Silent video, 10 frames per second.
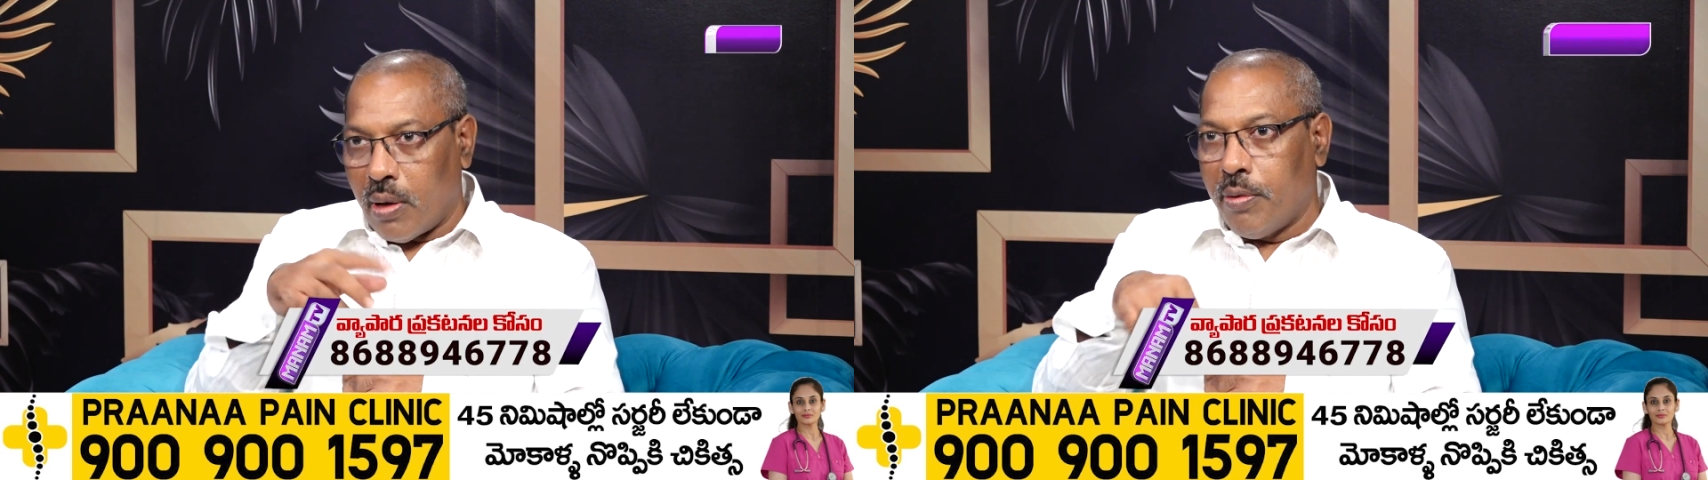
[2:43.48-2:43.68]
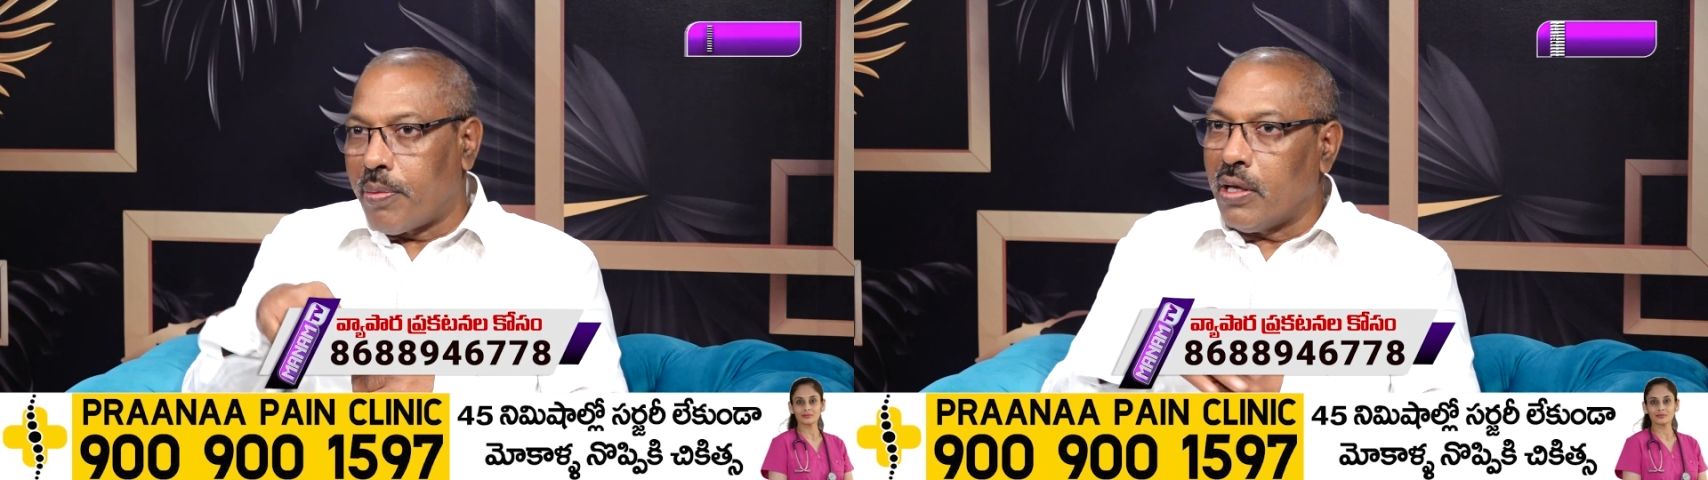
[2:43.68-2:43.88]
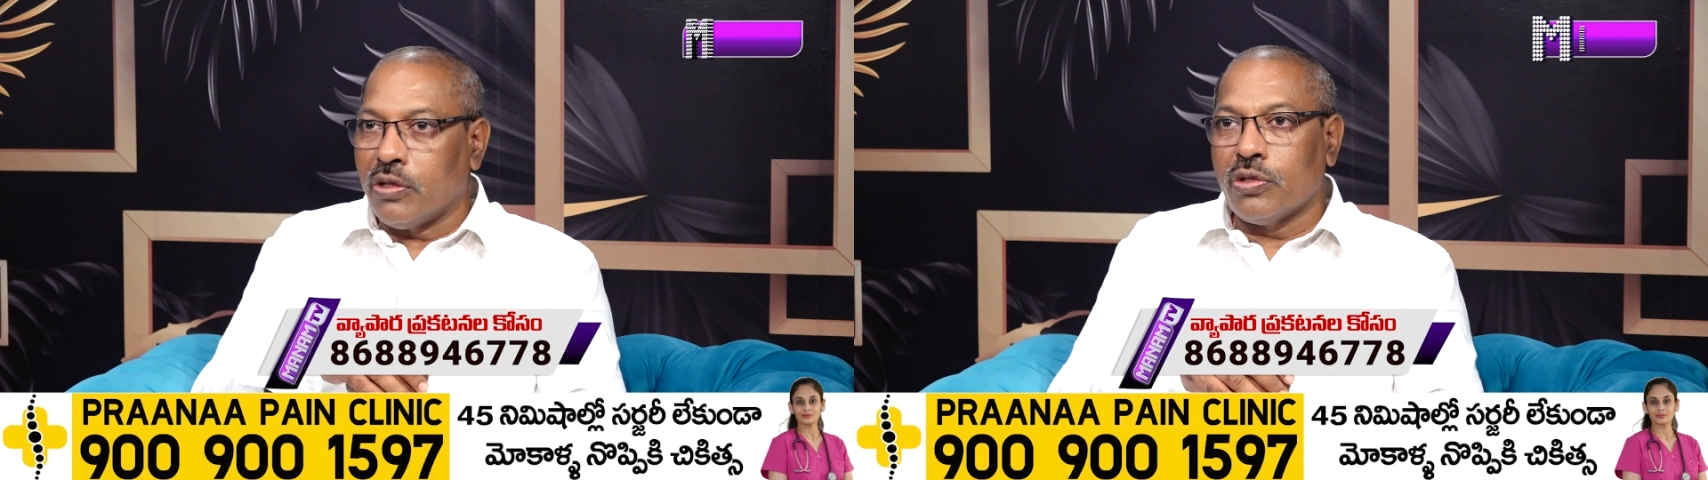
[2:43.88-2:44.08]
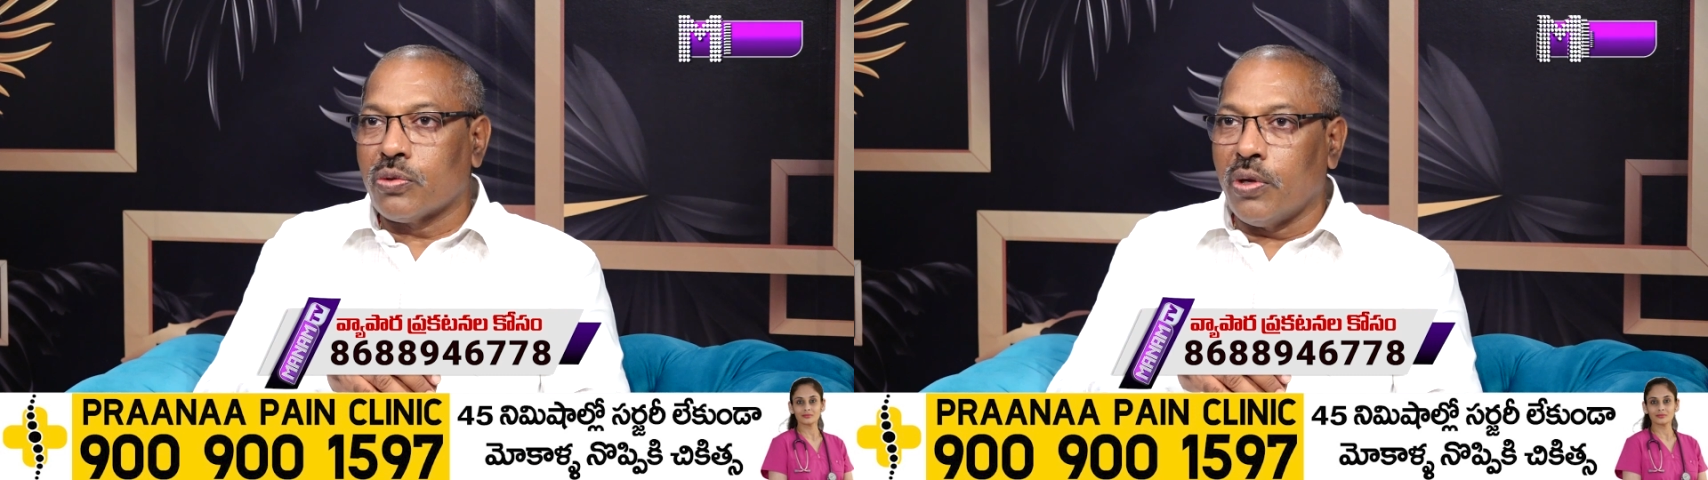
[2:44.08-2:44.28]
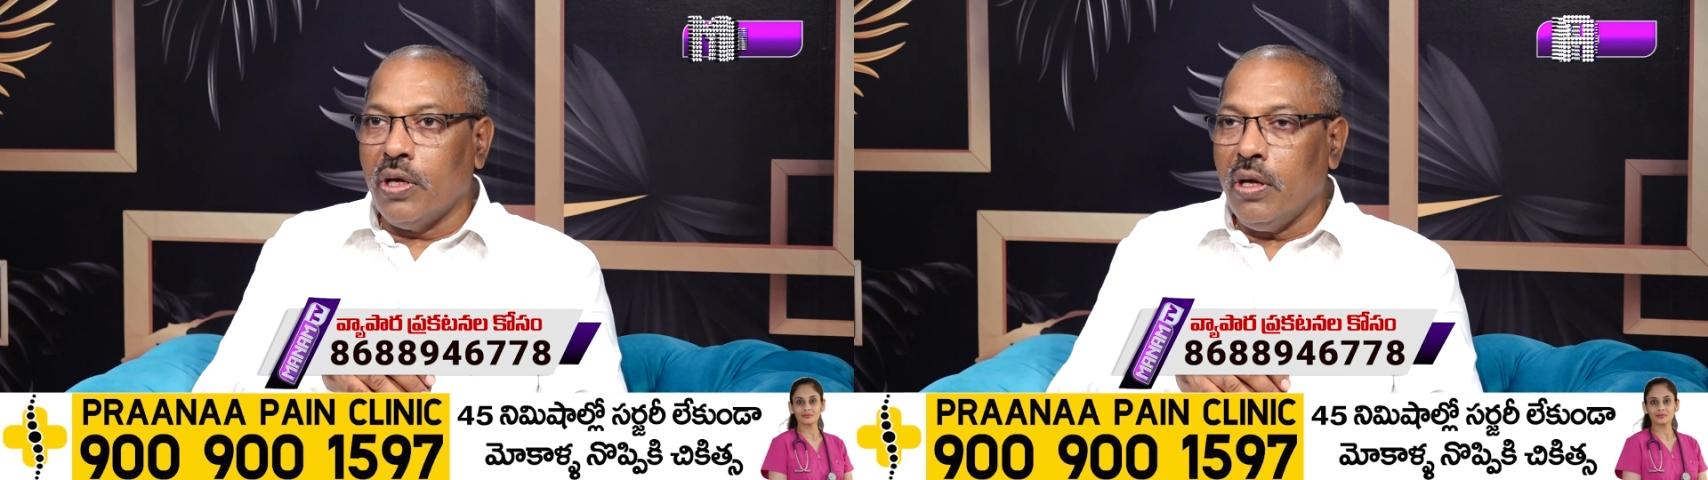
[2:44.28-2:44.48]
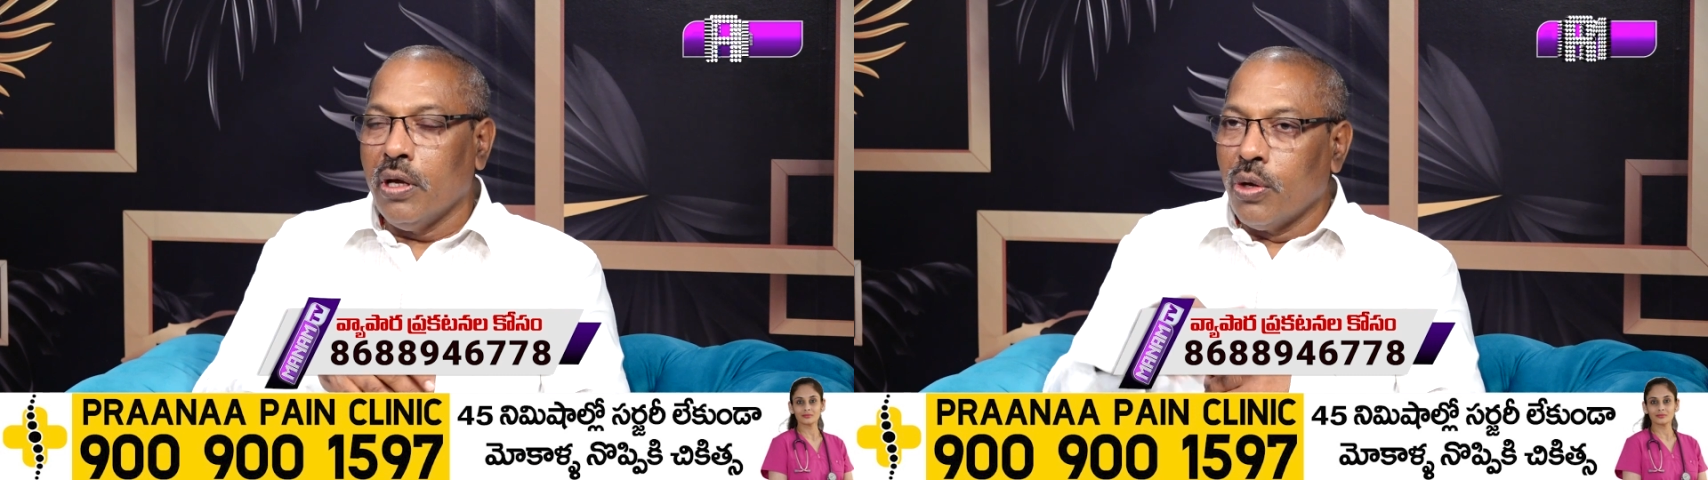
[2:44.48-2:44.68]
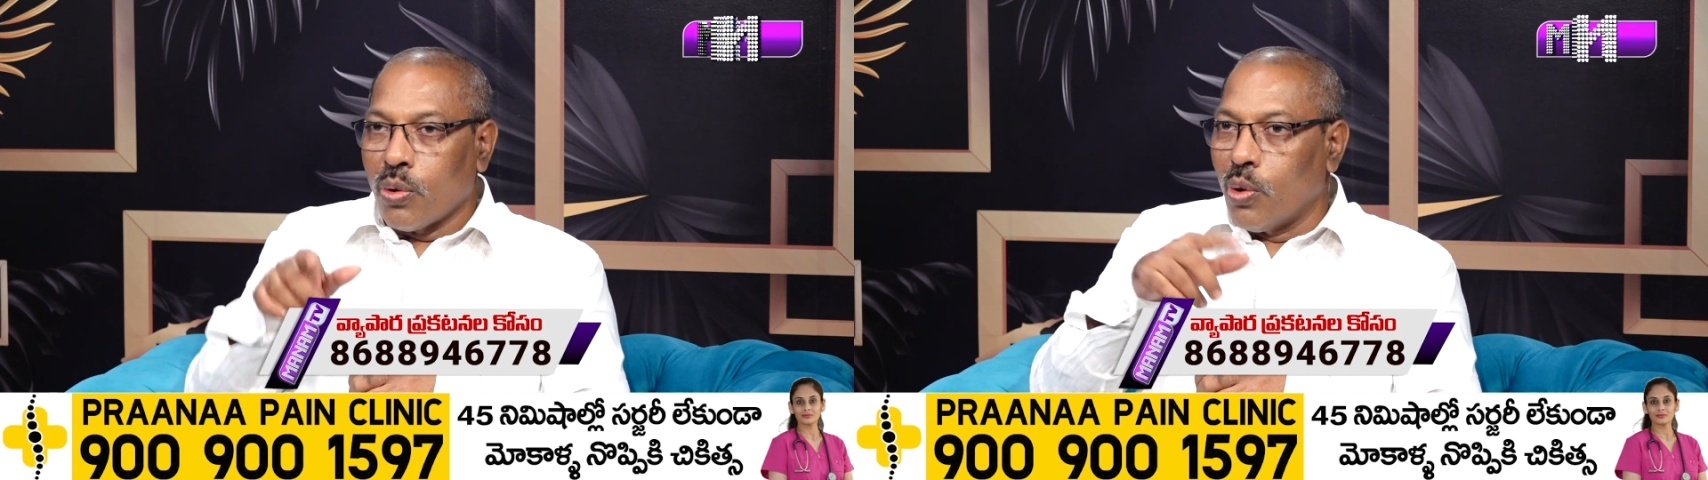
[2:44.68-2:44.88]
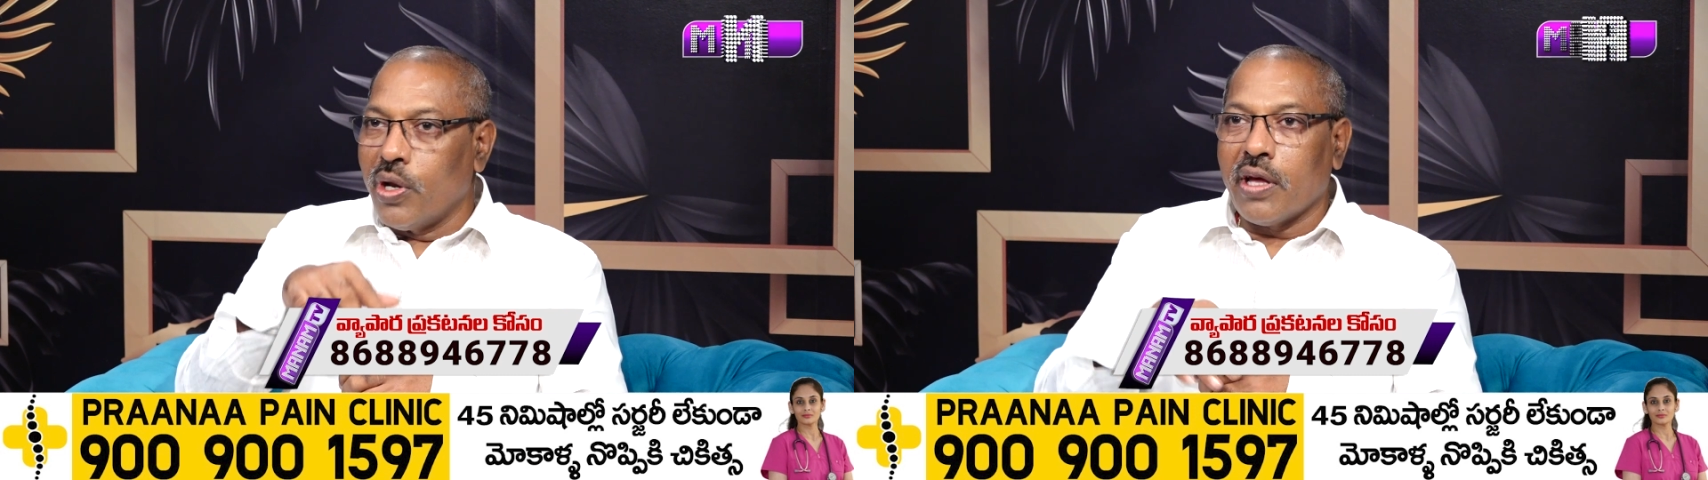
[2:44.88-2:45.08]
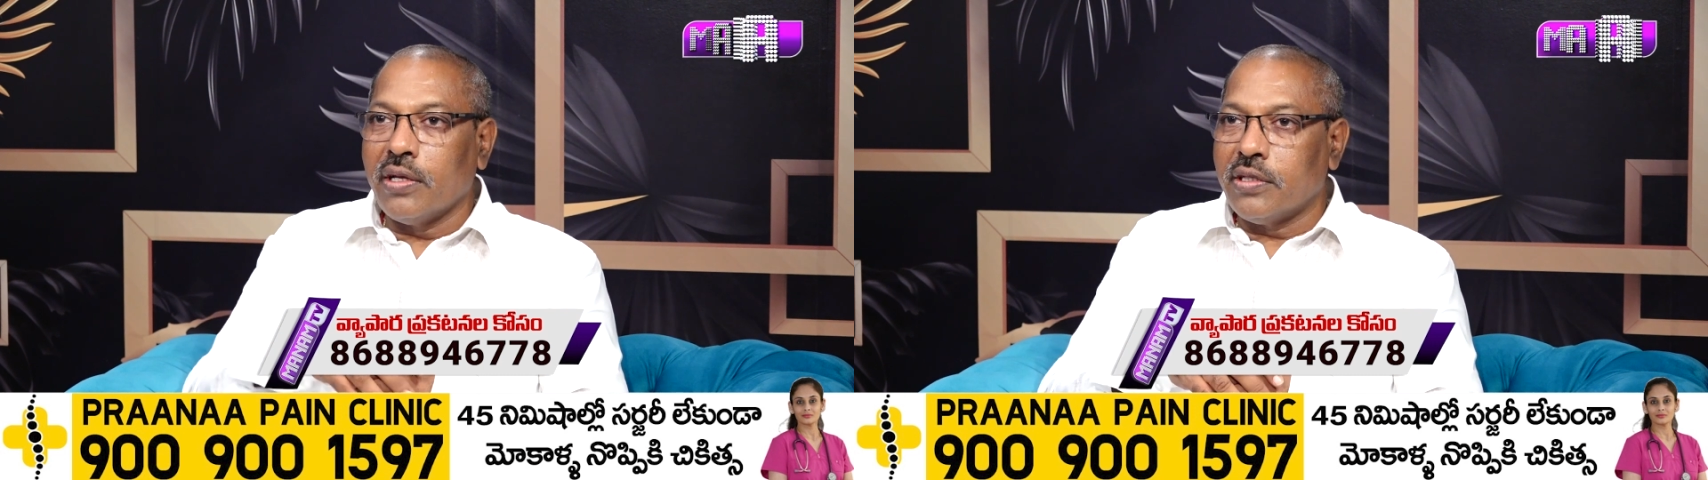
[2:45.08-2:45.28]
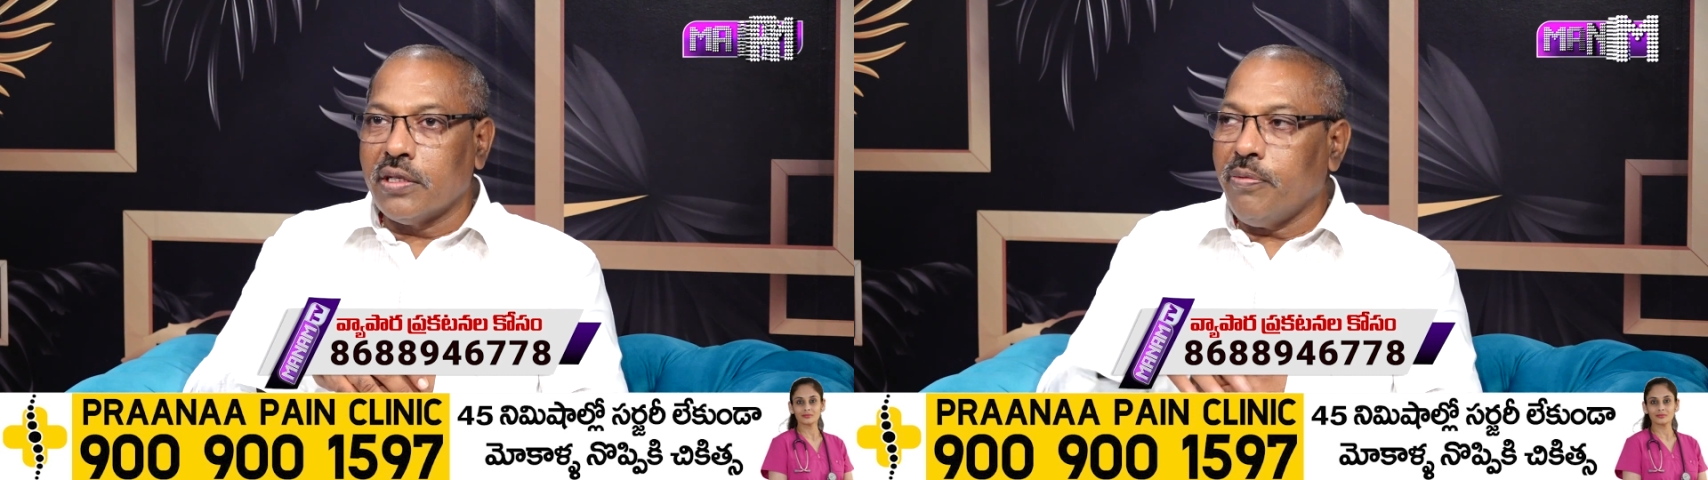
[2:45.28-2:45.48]
అభిప్రాయం తీసుకొని
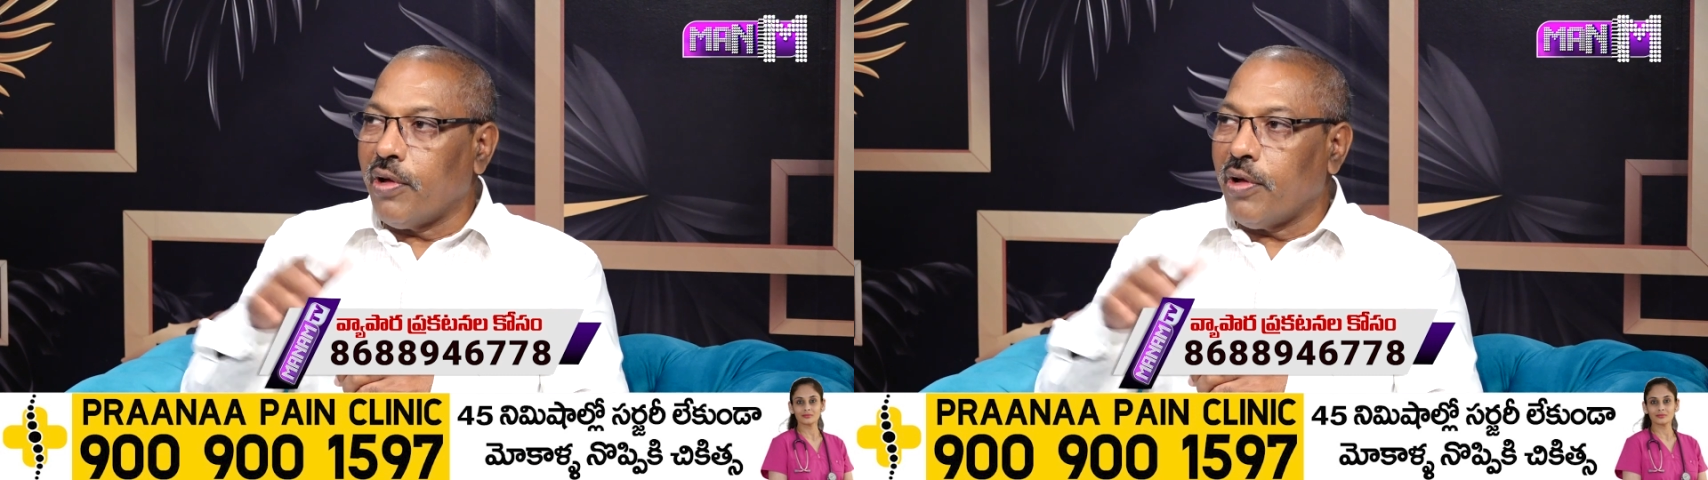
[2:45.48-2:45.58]
క్రోడీకరించేసి